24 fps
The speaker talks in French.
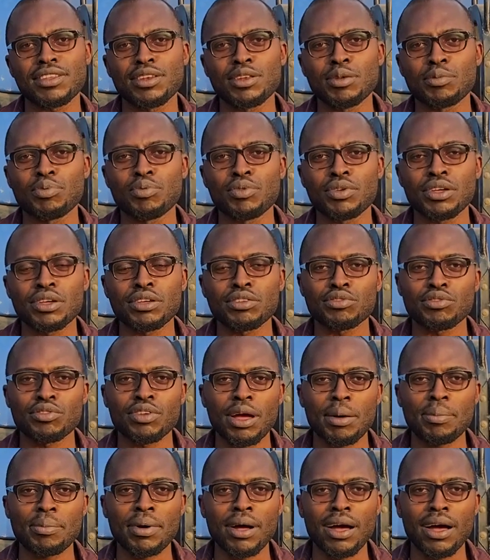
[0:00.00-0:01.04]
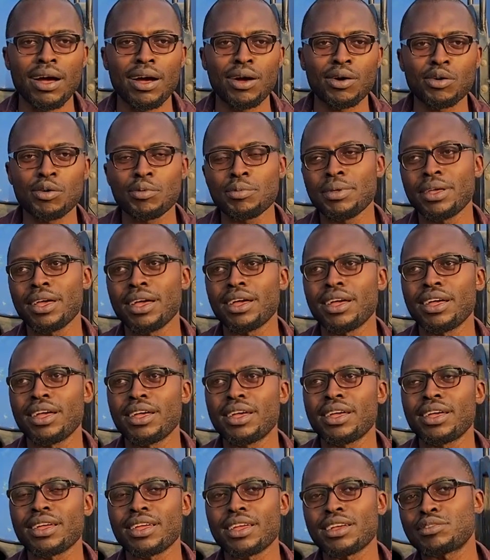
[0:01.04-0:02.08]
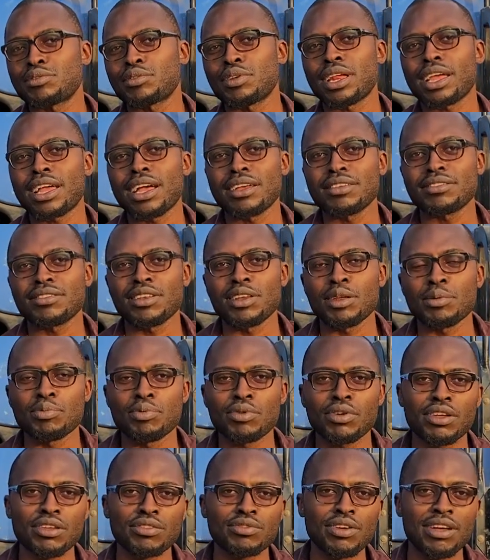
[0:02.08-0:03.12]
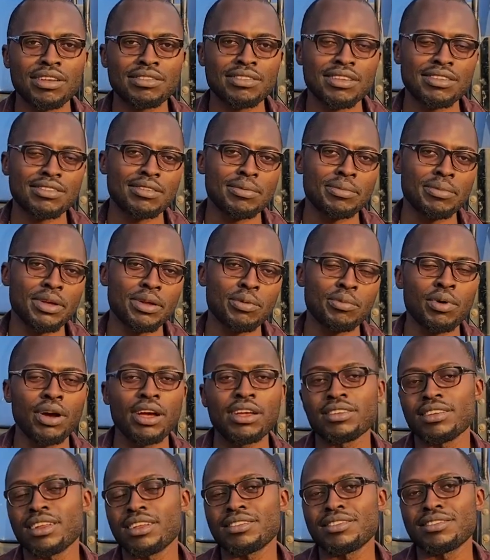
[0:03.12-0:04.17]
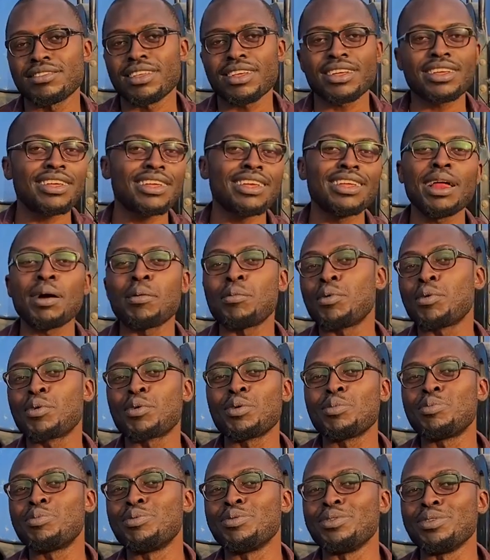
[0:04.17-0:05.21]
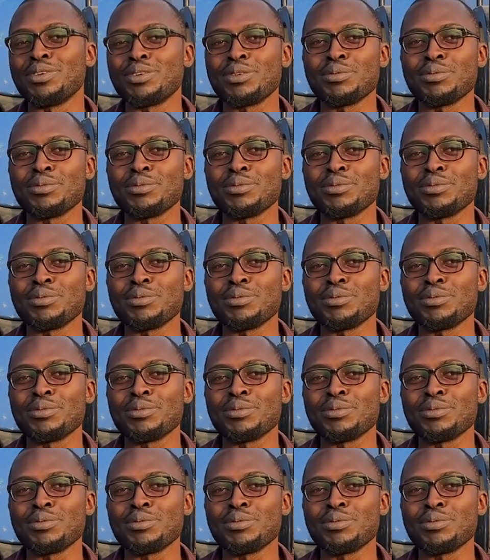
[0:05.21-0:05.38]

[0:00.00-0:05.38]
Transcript: de pluie que tu as par an Ou bien, quelles sont les quantités de pluie que tu as cette semaine Moi, je disais qu'il a beaucoup plu.